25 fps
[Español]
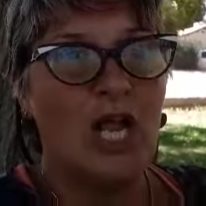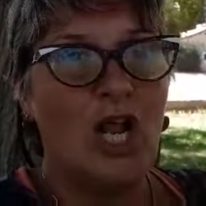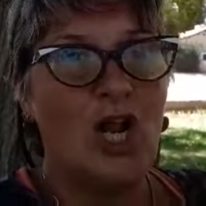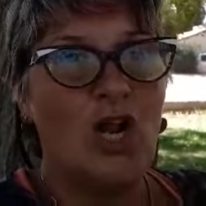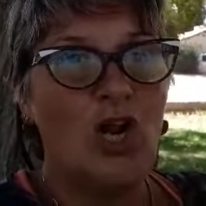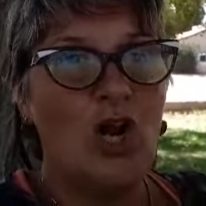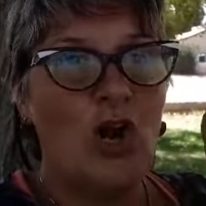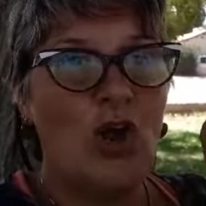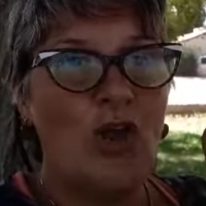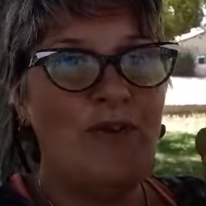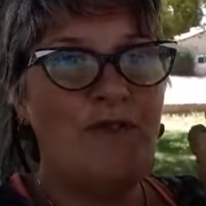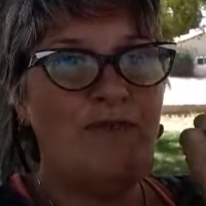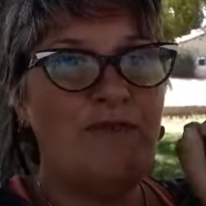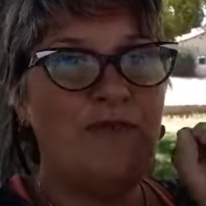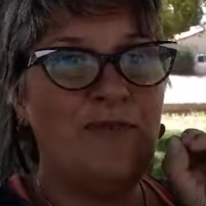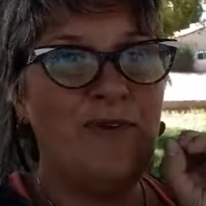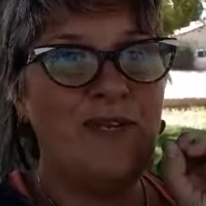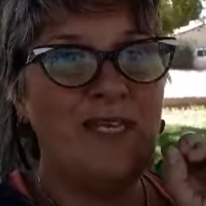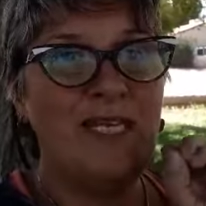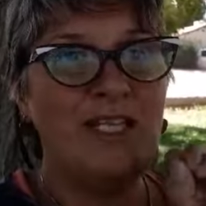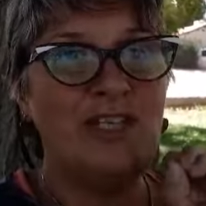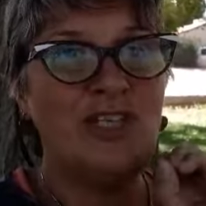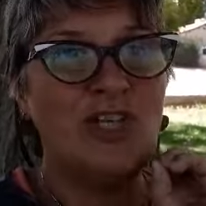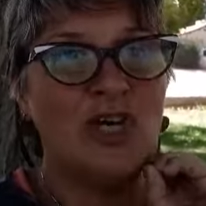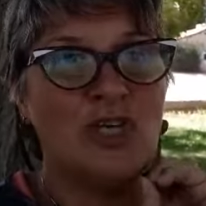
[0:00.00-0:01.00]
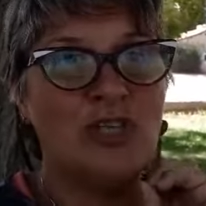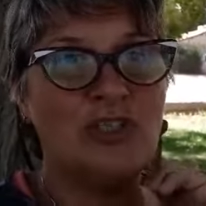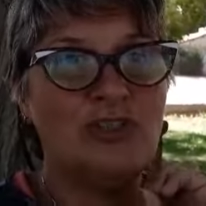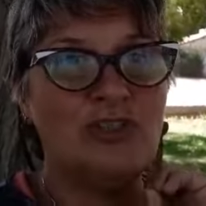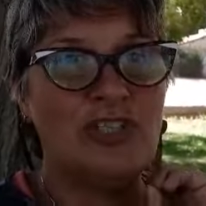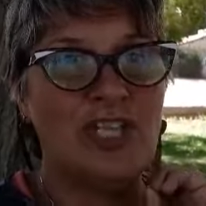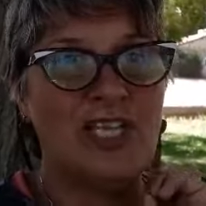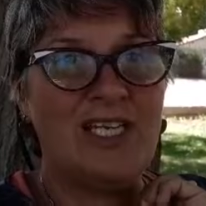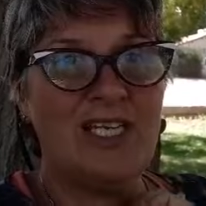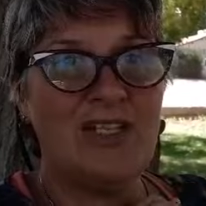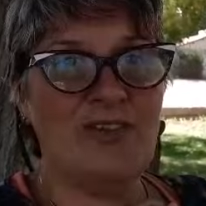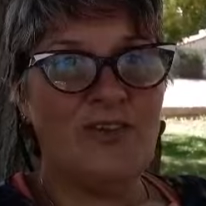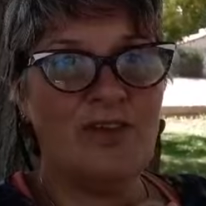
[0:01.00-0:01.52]
Lo infinito
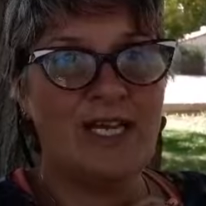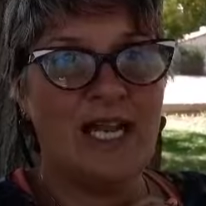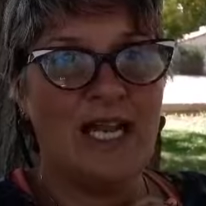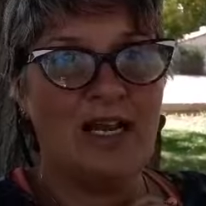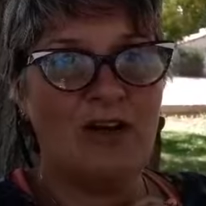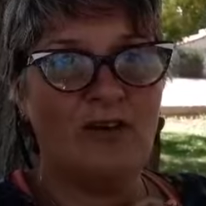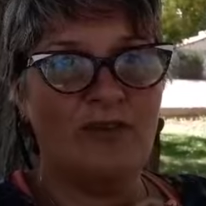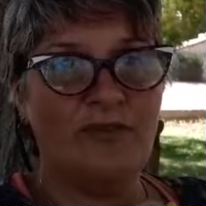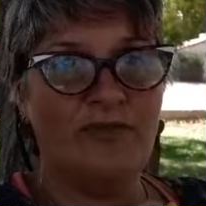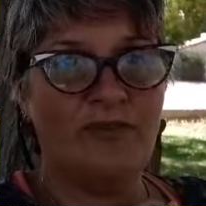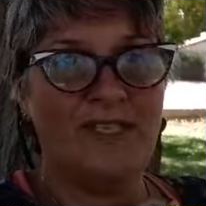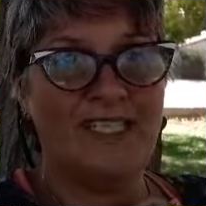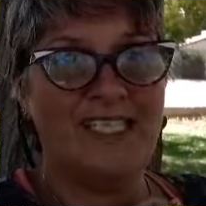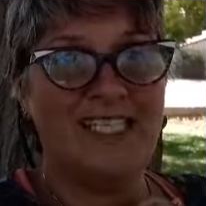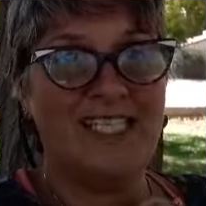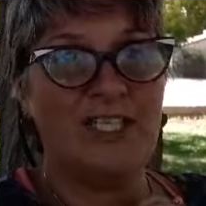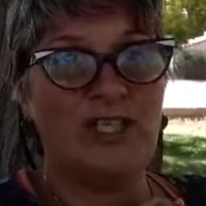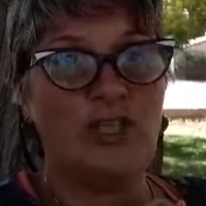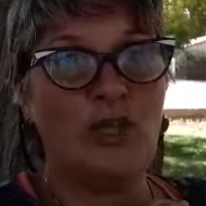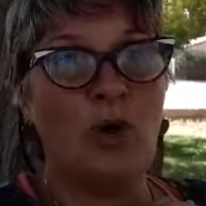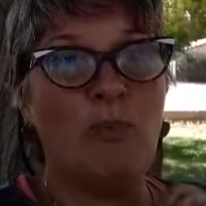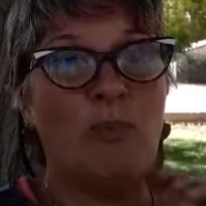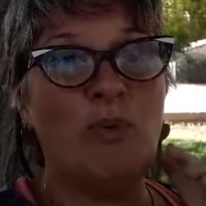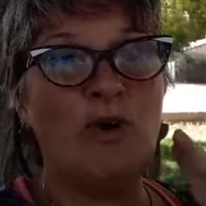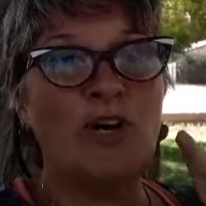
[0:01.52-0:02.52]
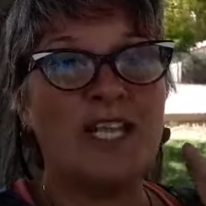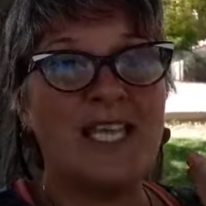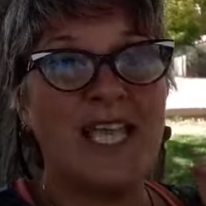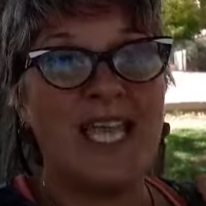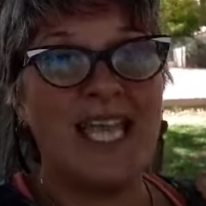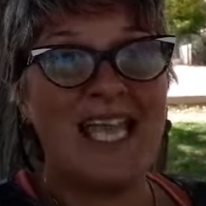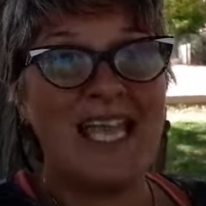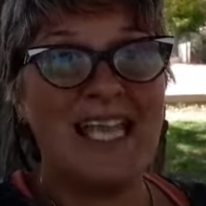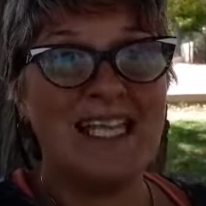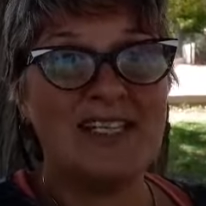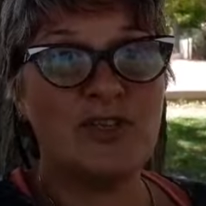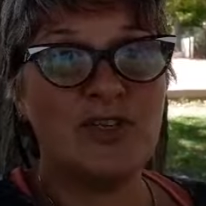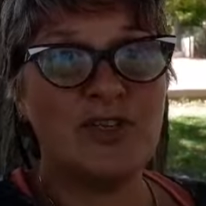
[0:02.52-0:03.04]
contenido en algo finito, porque
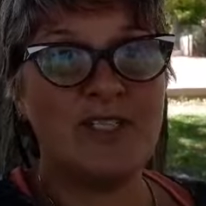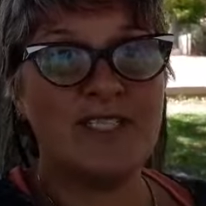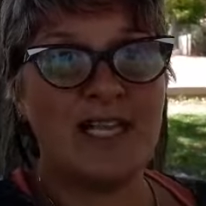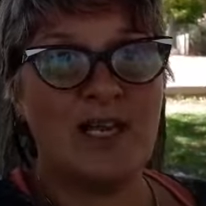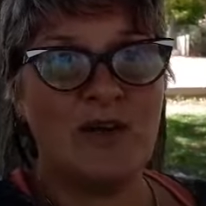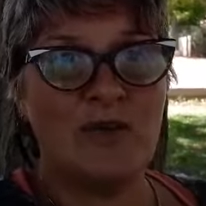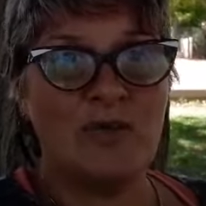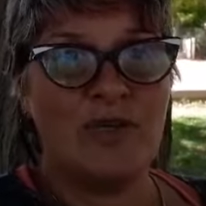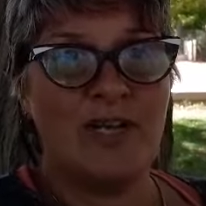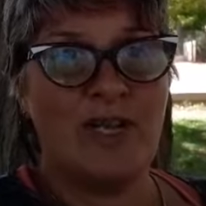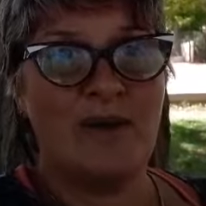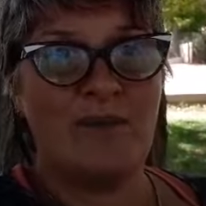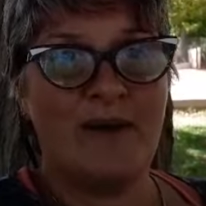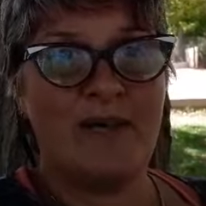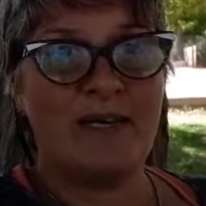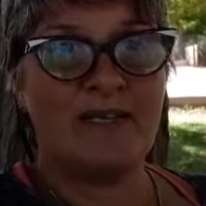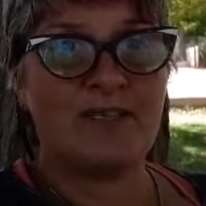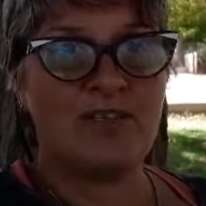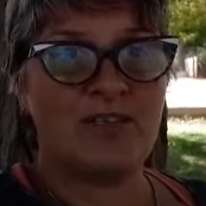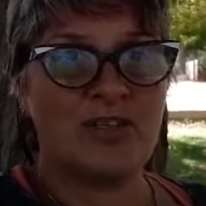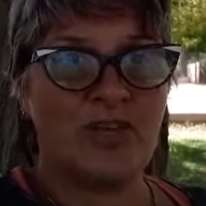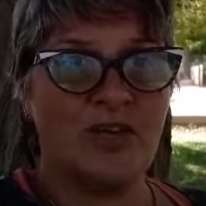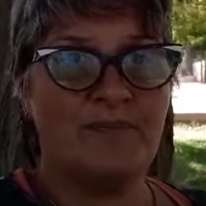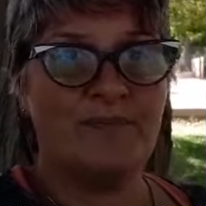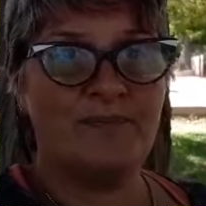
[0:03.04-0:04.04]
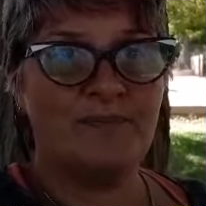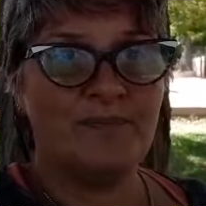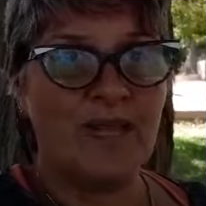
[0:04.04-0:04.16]
eso es el universo.